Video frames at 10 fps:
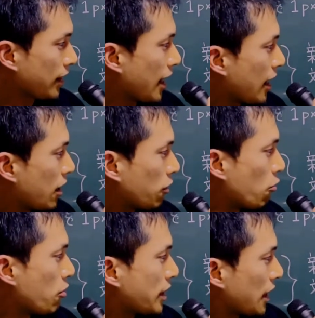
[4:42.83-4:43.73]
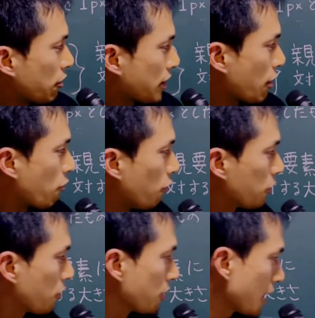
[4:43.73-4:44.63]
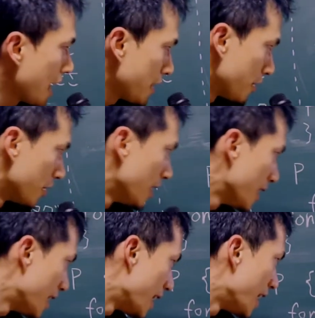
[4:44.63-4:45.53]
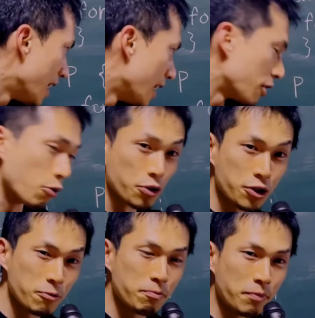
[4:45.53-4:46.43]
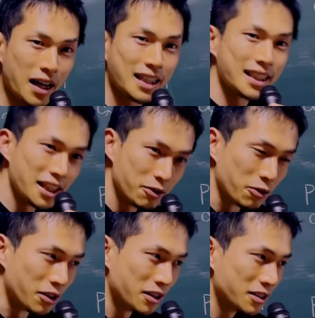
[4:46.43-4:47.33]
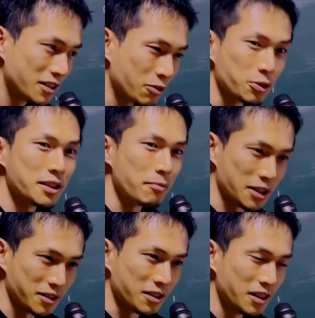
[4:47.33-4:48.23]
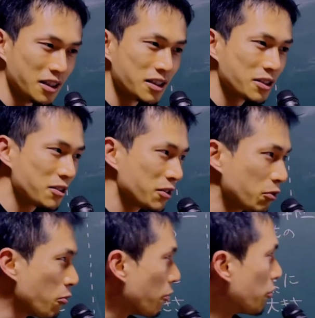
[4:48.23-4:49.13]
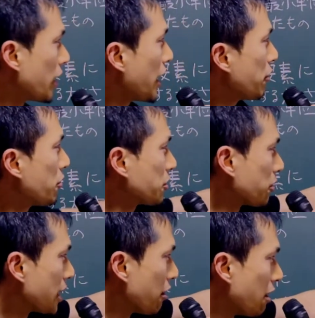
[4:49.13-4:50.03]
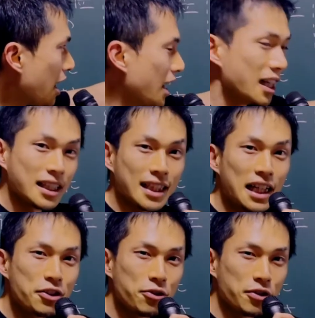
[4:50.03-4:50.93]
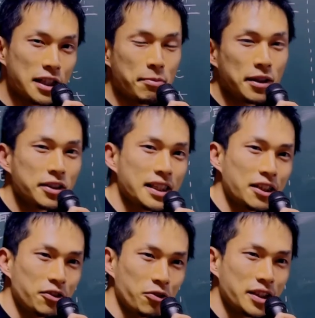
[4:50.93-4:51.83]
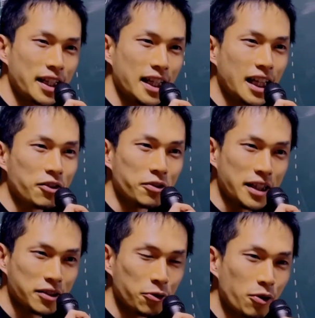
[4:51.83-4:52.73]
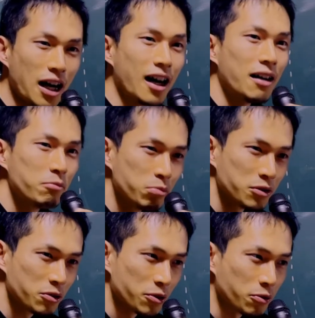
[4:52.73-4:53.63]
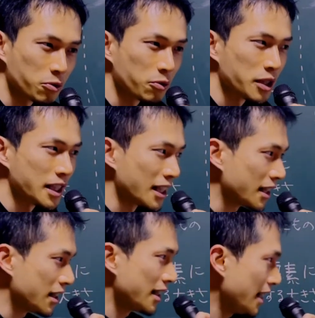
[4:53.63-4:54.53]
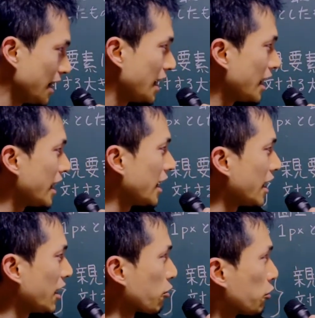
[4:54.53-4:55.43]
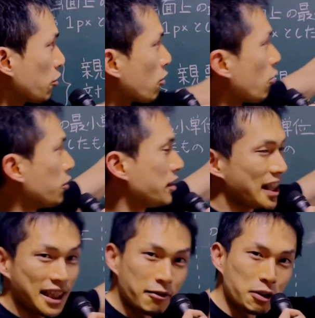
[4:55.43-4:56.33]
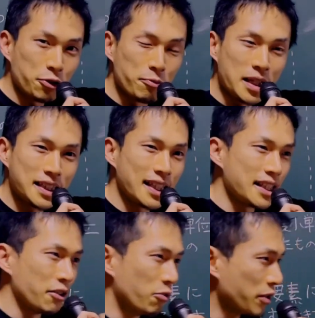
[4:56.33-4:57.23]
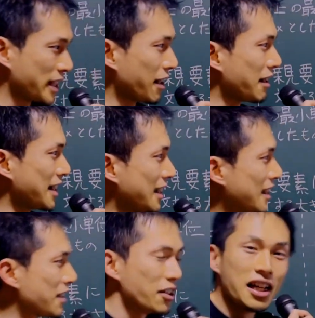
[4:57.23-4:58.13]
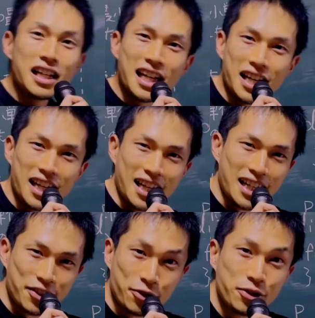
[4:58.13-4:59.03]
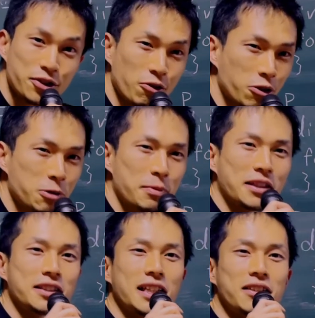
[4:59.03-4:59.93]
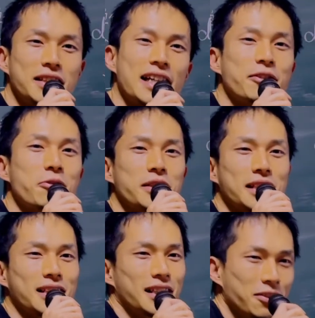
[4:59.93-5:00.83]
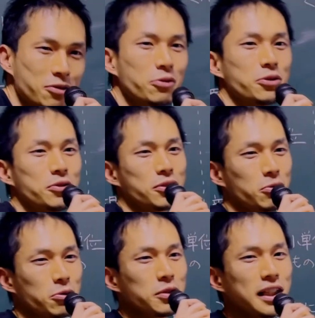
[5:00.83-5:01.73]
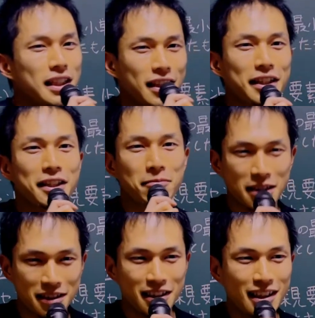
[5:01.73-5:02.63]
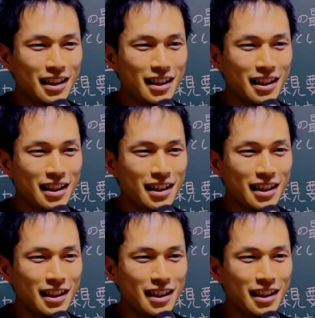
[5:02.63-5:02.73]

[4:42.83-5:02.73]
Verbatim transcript: で、大きさの指定をフォントサイズ、えー、ごじゅっパーセント とします。すると親要素ではさんじゅうにピクセルの指定なのでその半分ということになり、えー、この「こんにちは」というメッセージの大きさは実質、えー、じゅうろくピクセルで表示されるということになります。